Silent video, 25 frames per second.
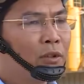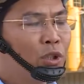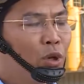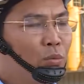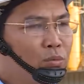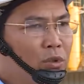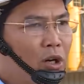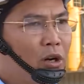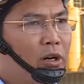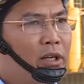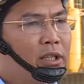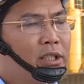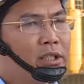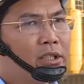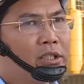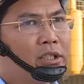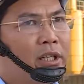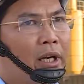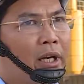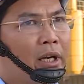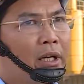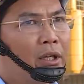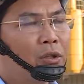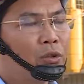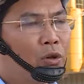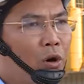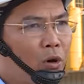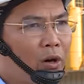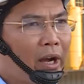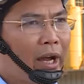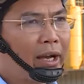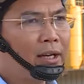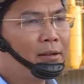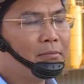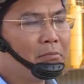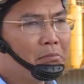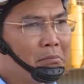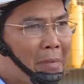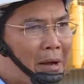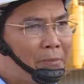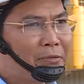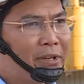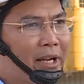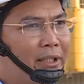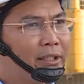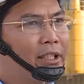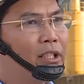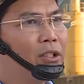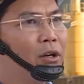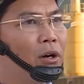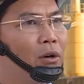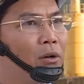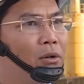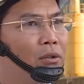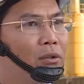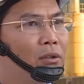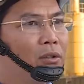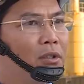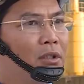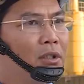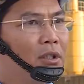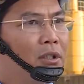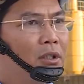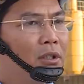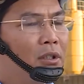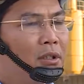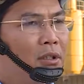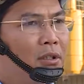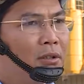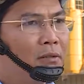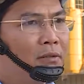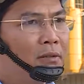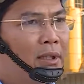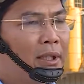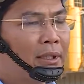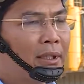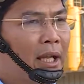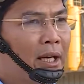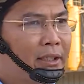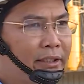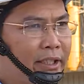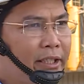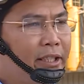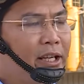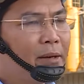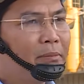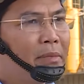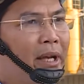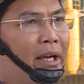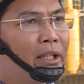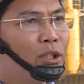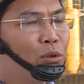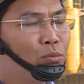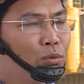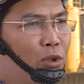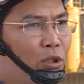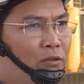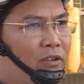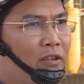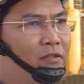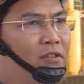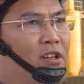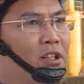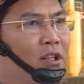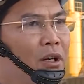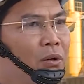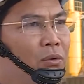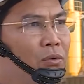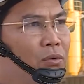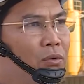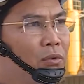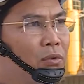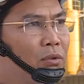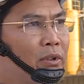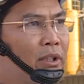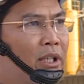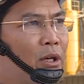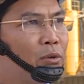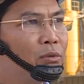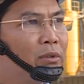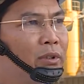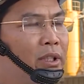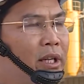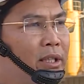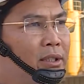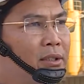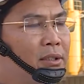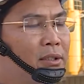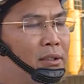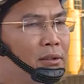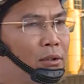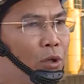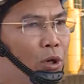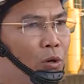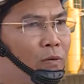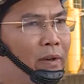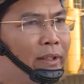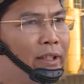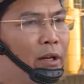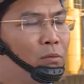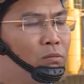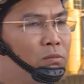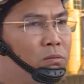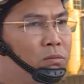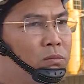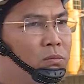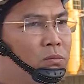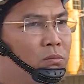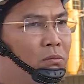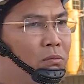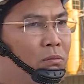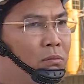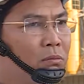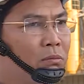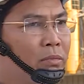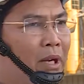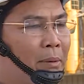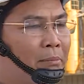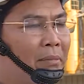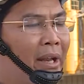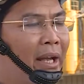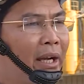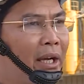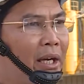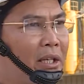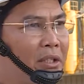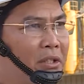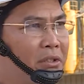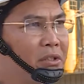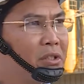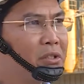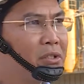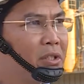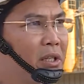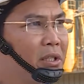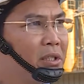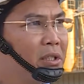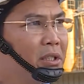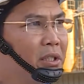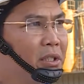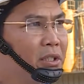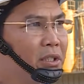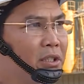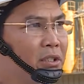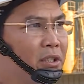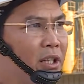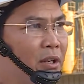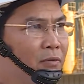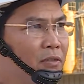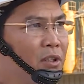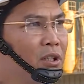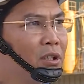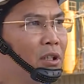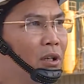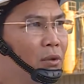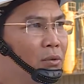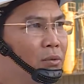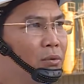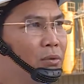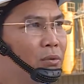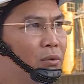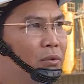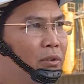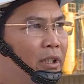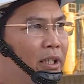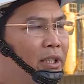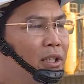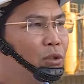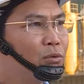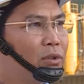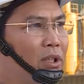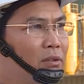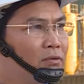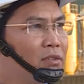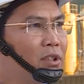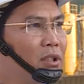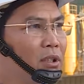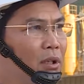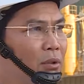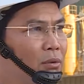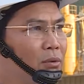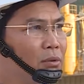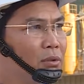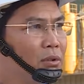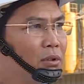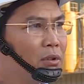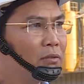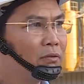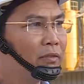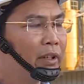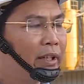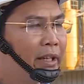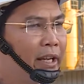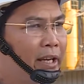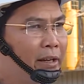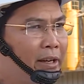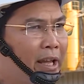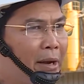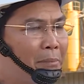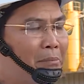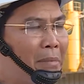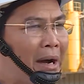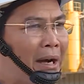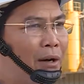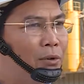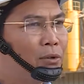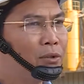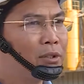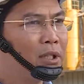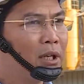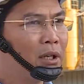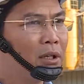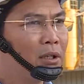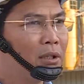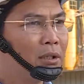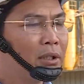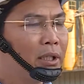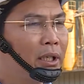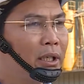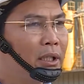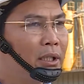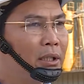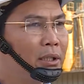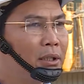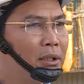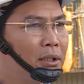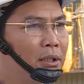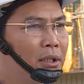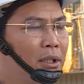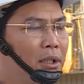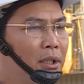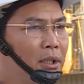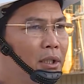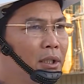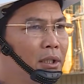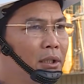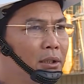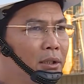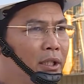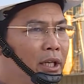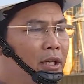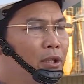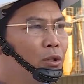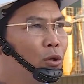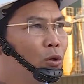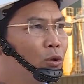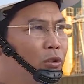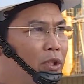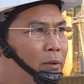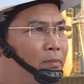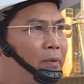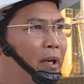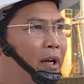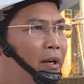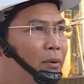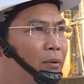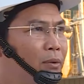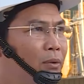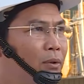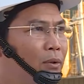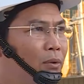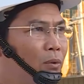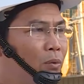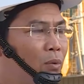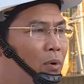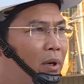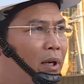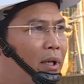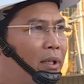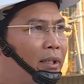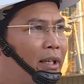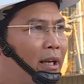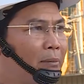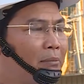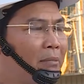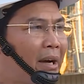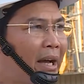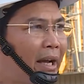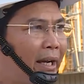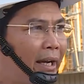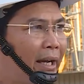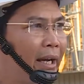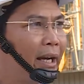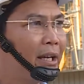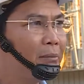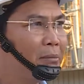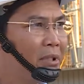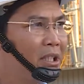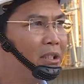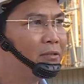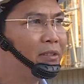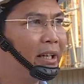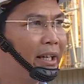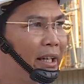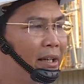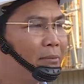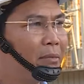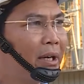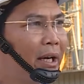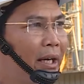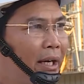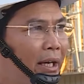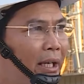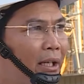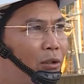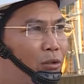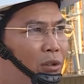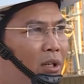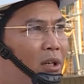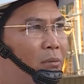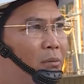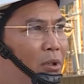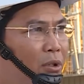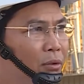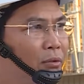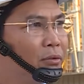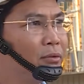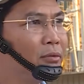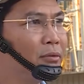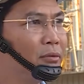chúng tôi sẽ cố gắng bám sát tiến độ và tháng 9 năm nay chúng tôi phải vượt lũ cầu đến đổ bê tông đầm đăng NGC sẽ vượt lũ đến công trình vượt lũ và để đảm bảo cho cái tiến độ tiếp theo của năm 2020 và năm 2021.